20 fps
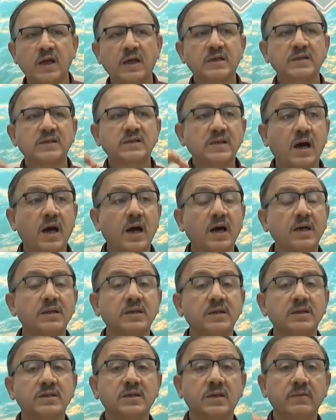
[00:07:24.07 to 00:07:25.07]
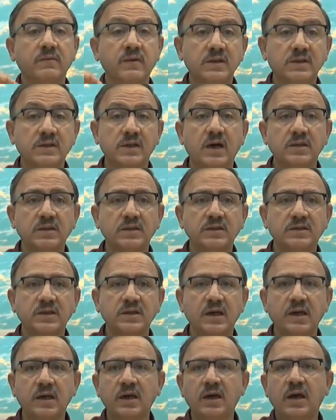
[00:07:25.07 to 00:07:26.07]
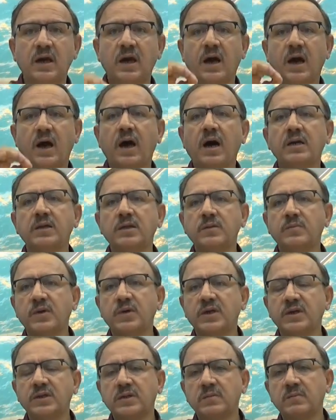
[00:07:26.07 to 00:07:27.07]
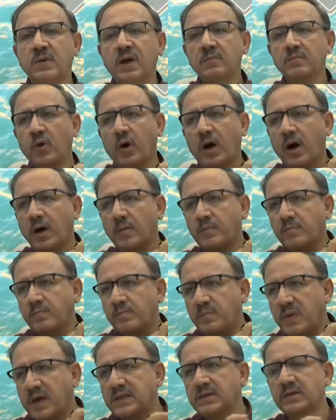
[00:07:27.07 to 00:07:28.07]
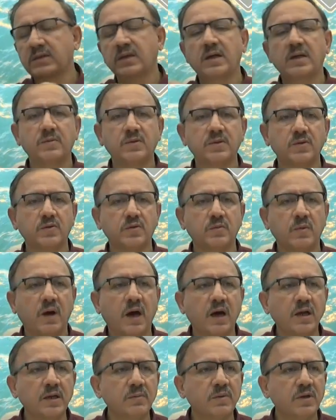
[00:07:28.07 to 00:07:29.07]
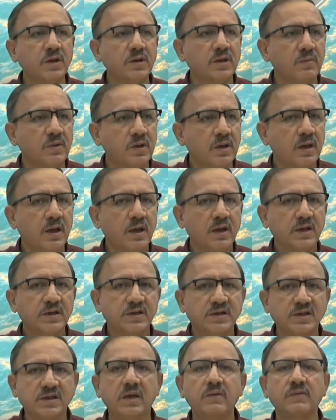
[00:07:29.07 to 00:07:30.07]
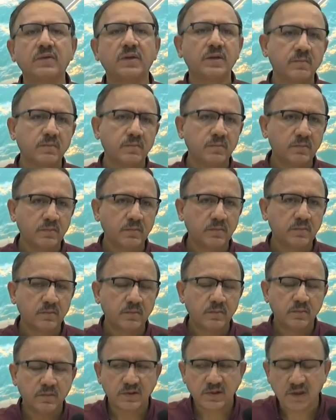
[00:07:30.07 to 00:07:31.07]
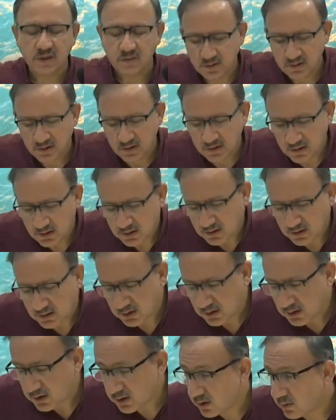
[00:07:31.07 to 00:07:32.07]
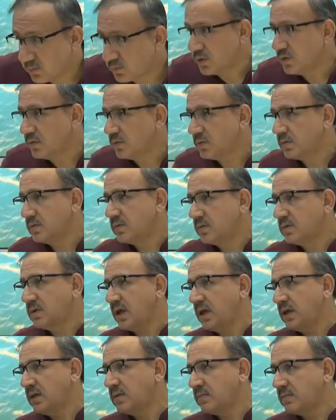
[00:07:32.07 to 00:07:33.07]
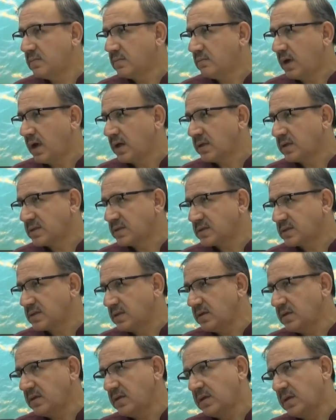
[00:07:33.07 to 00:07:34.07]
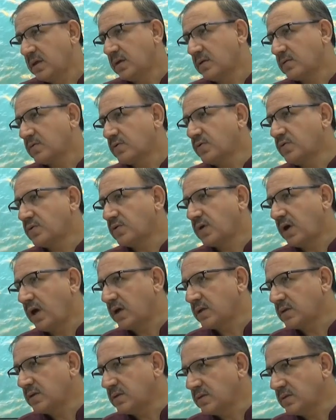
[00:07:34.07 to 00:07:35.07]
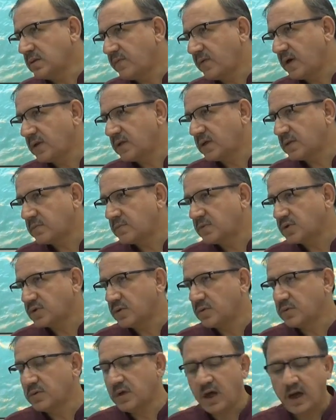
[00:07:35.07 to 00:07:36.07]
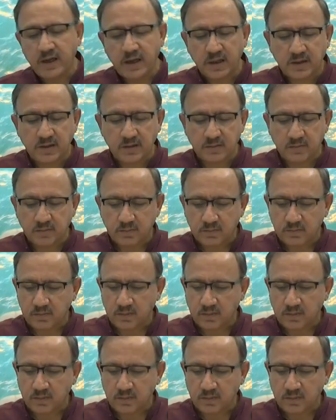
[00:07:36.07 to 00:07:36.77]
Sadece ve sadece Ali Beytime muhabbet talep ediyorum. Ali Beytimi sevin. Sevin. Bu neyin manası? Kur'an'ın ifade etmiş olduğu ayetin.